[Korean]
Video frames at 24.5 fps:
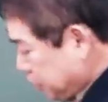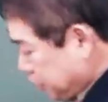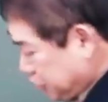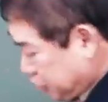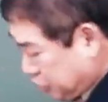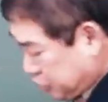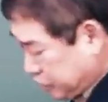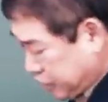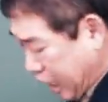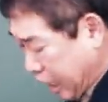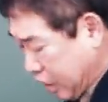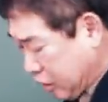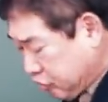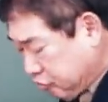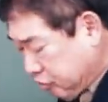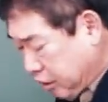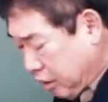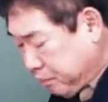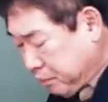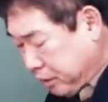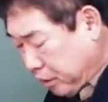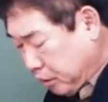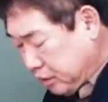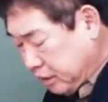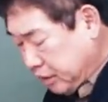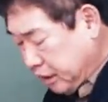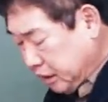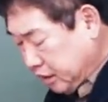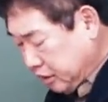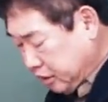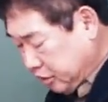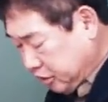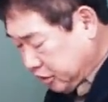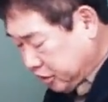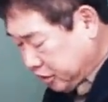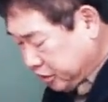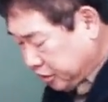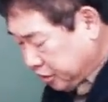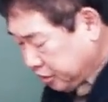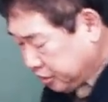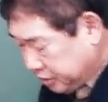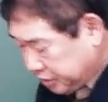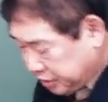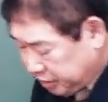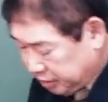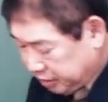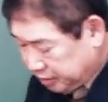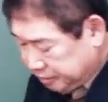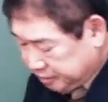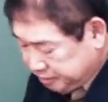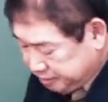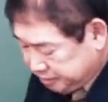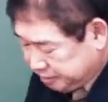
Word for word: 뭐 있어? 장군의 별이란 뜻이죠. 그죠?